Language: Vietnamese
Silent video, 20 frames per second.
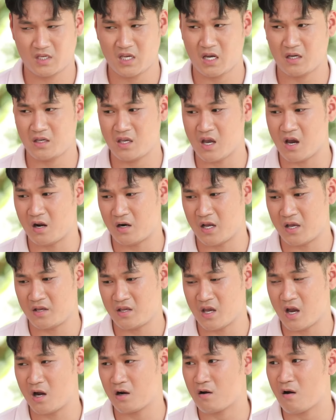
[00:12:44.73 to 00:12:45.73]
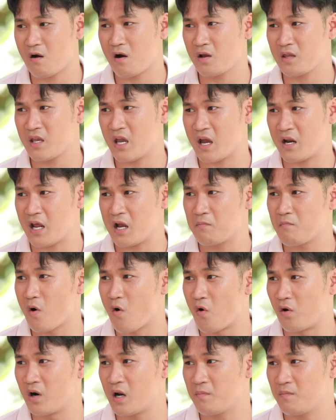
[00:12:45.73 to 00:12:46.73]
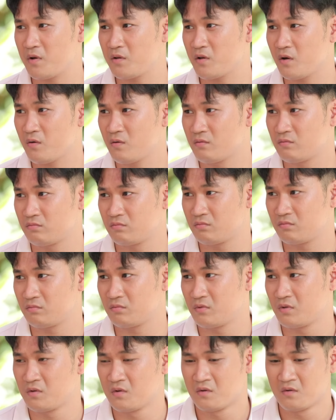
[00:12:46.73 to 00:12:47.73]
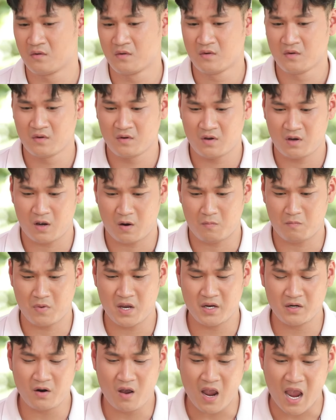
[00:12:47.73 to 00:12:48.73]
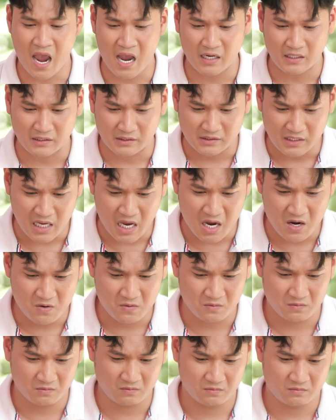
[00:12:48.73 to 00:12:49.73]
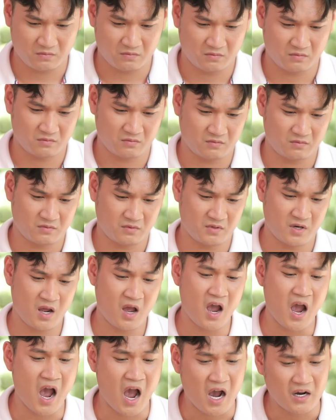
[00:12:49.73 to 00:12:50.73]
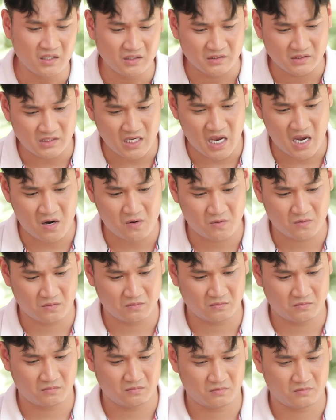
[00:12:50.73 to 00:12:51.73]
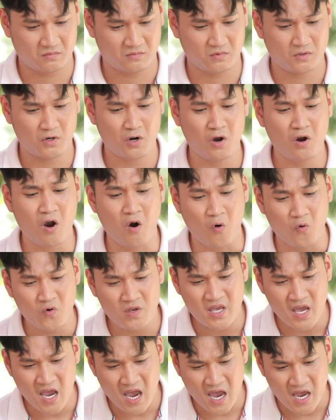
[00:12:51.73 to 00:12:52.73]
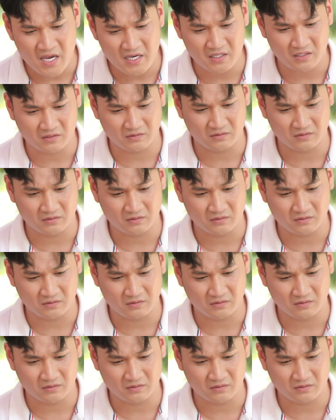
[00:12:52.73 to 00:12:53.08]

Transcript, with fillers: chắc giờ này vợ con ở nhà đang buồn lắm á chú ừ không biết nó ăn sao ừ nó ở làm sao ừ nó ngủ với ai